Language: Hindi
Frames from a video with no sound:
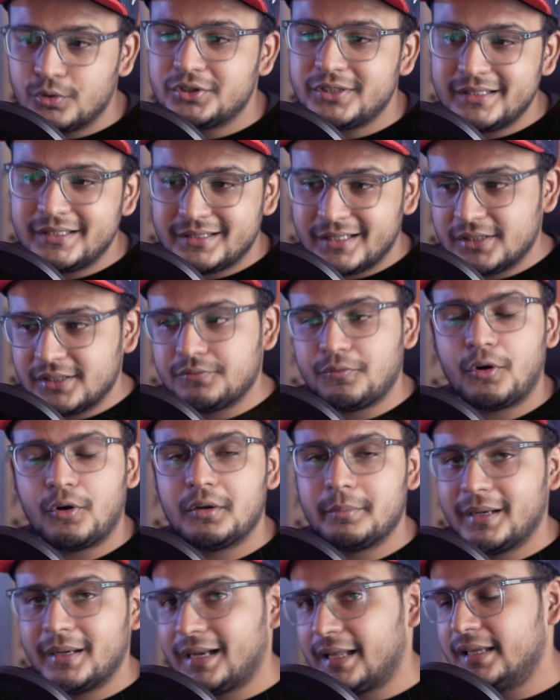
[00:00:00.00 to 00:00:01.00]
वो चीज़ इस
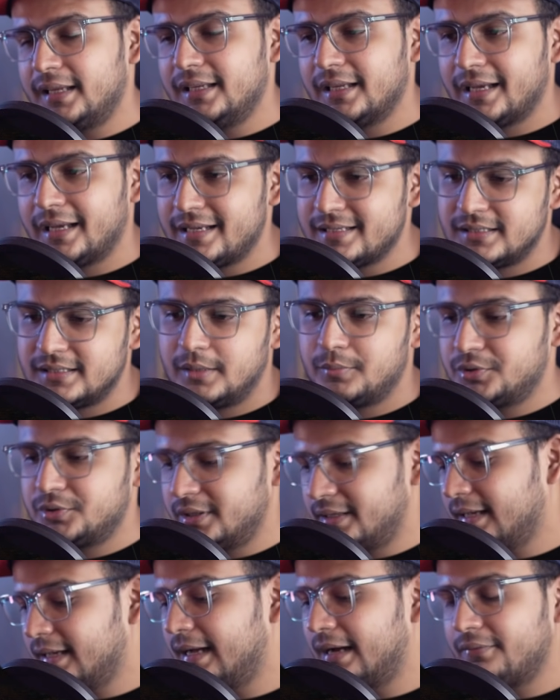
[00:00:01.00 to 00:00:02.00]
फॉन्ट में नहीं है इसलिए
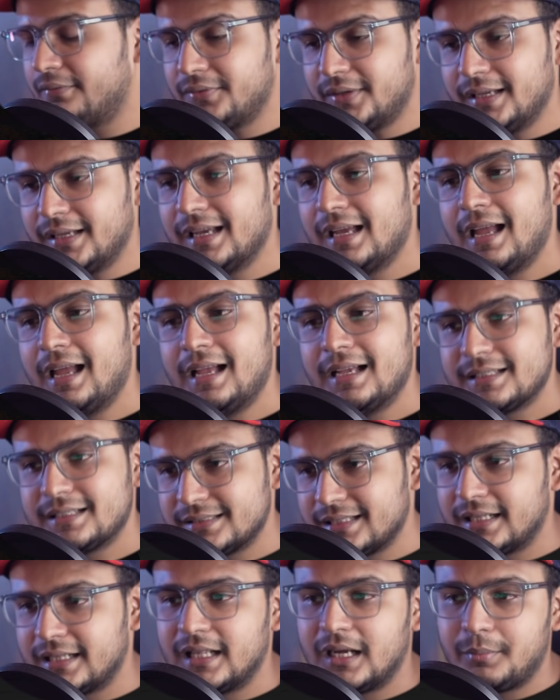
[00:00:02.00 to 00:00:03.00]
मुझे ये काफ़ी
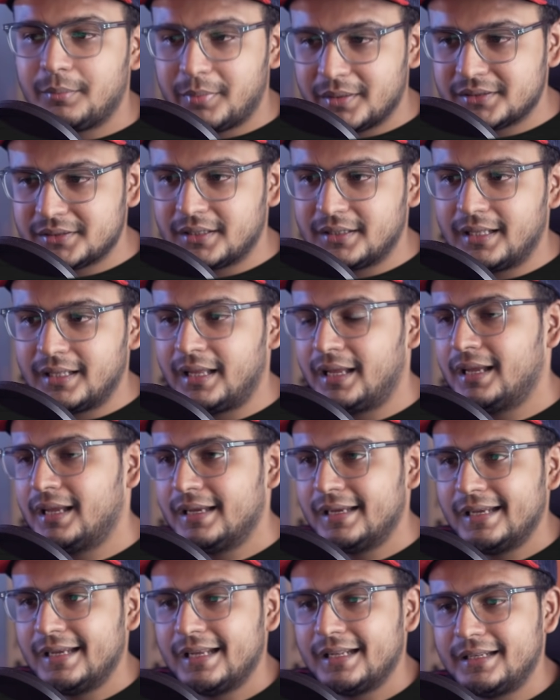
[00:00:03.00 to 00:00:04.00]
ज़्यादा पसंद है
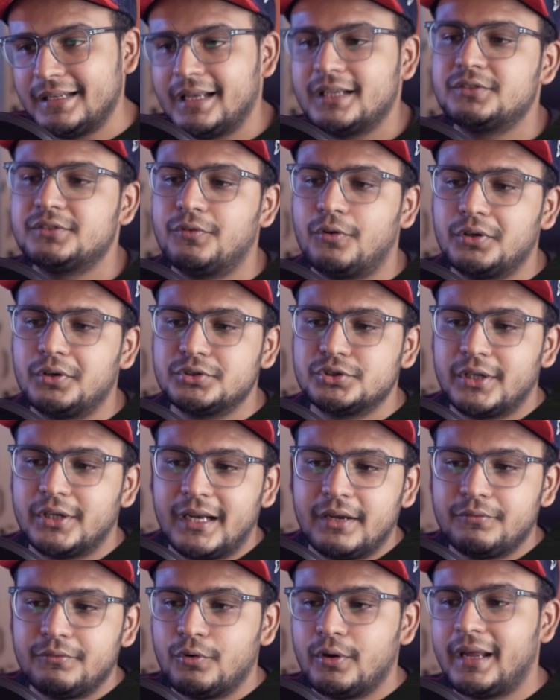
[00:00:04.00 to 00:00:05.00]
नेक्स्ट फॉन्ट जो
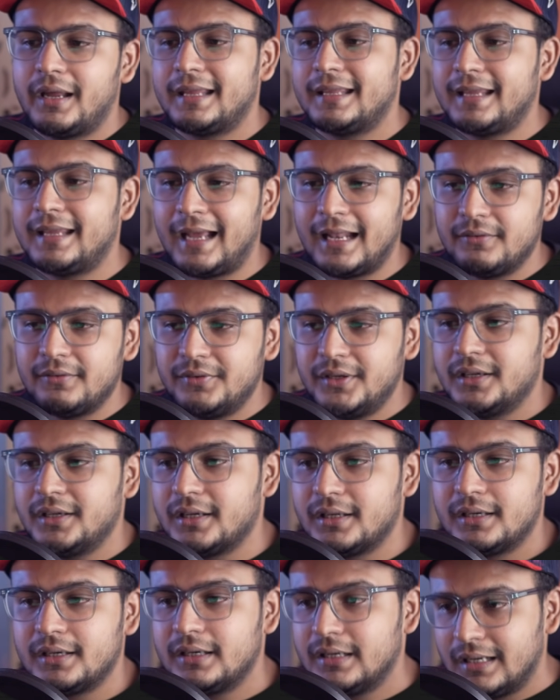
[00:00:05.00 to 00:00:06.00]
है वो है
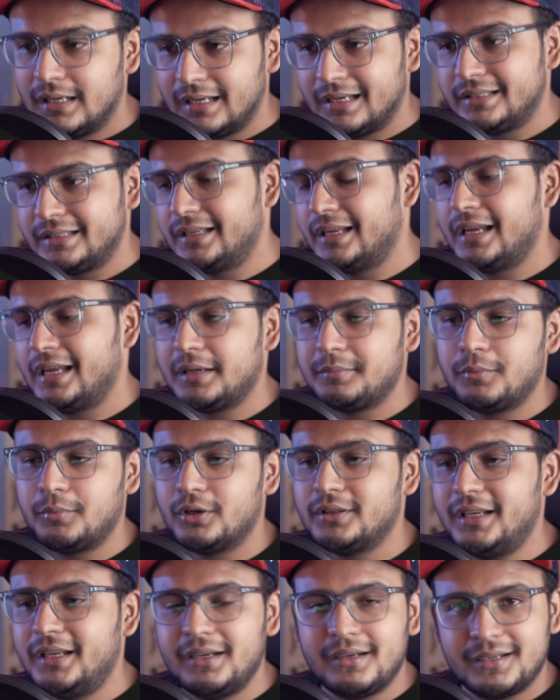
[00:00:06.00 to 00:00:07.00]
कैलवियर ये एक
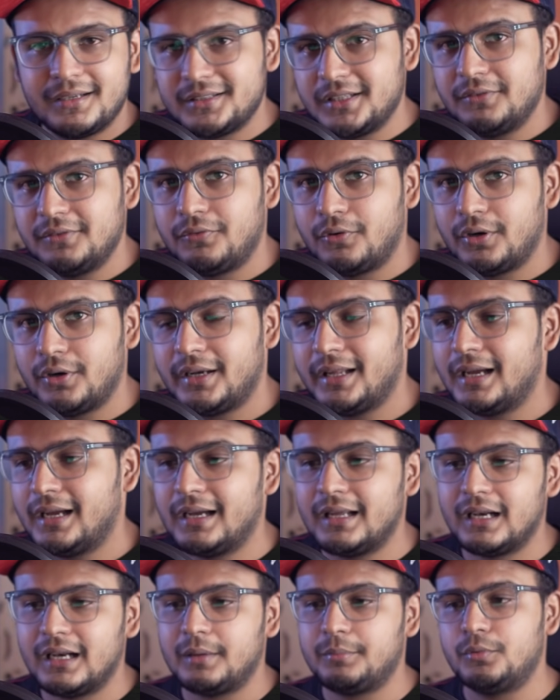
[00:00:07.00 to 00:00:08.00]
बहुत ही इंटरेस्टिंग फॉन्ट है
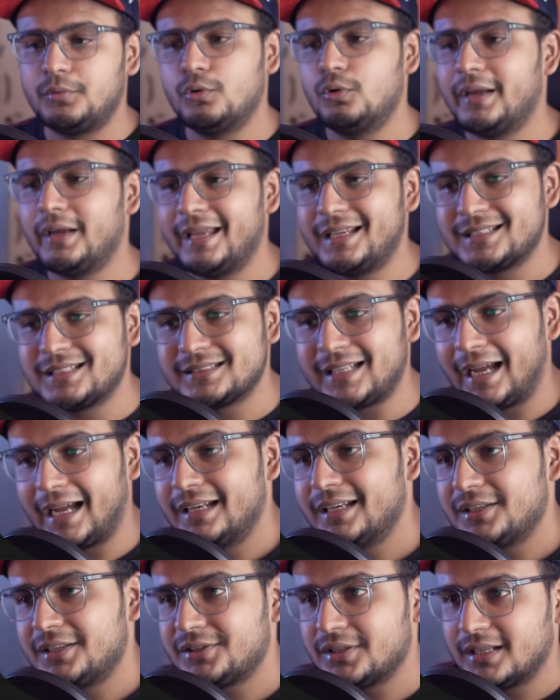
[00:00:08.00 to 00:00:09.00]
अगर आप लोग एक
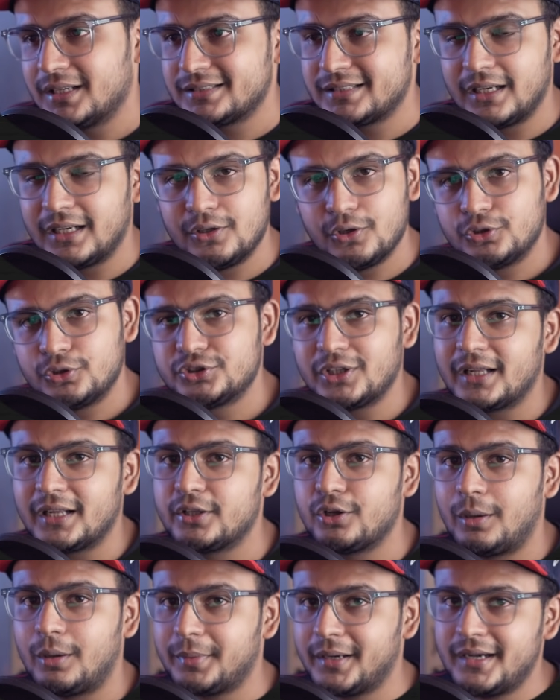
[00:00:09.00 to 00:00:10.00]
स्टाइलिश सा लुक
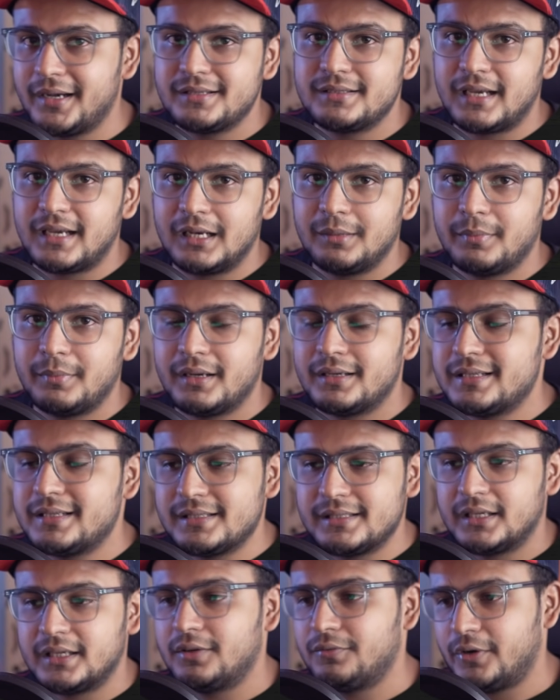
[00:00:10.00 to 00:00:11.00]
चाहते हो आपके डिज़ाइन में
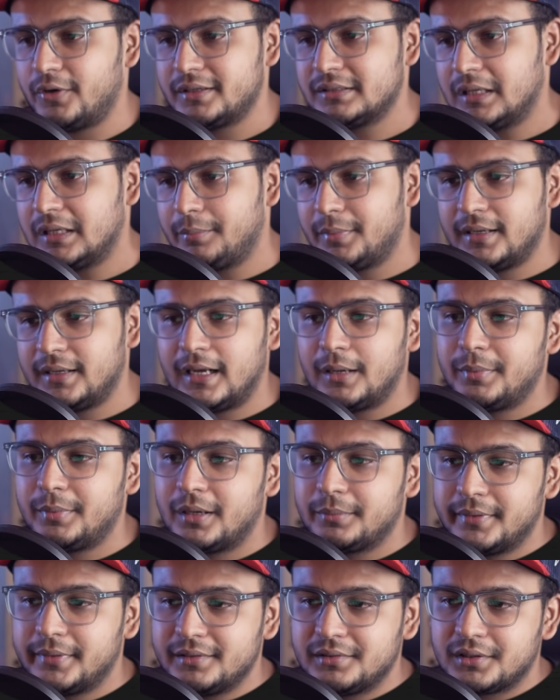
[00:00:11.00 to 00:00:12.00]
जैसे कि फॉर एग्जांपल यहाँ
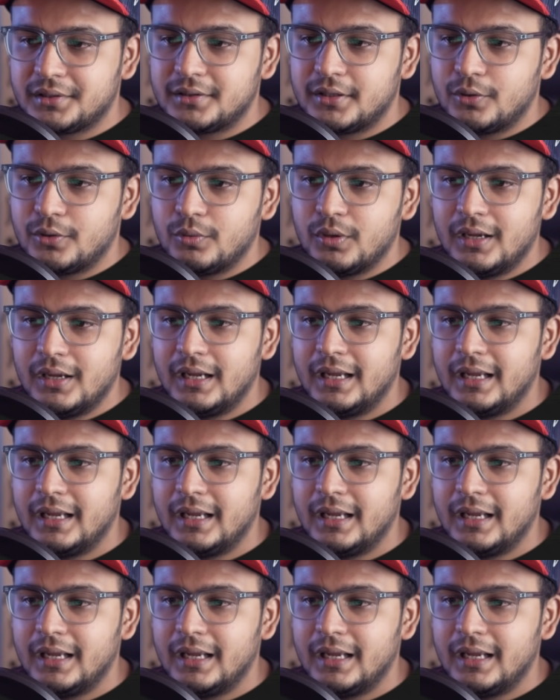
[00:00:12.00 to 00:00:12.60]
पे आप देख सकते हो